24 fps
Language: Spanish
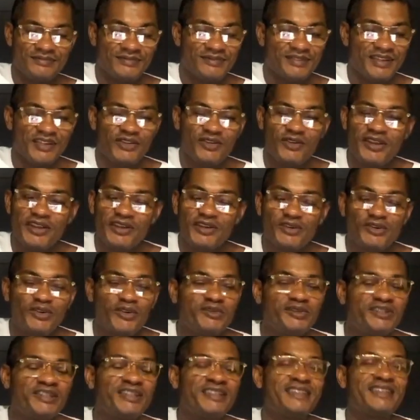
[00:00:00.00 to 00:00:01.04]
Señores, yo estoy
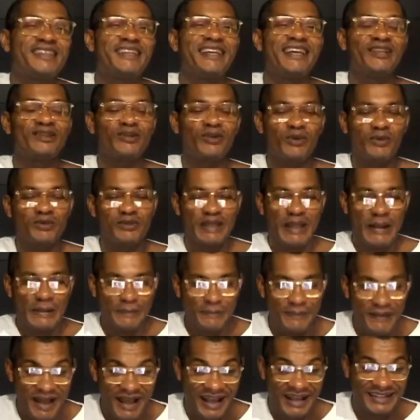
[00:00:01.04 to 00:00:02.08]
sintiendo una
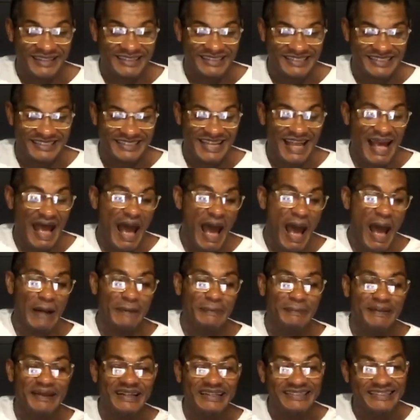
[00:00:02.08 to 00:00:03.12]
paz a
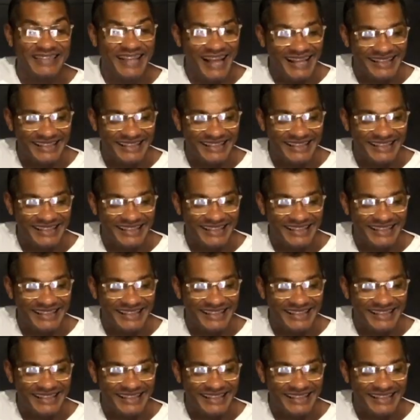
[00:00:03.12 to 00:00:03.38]
pesar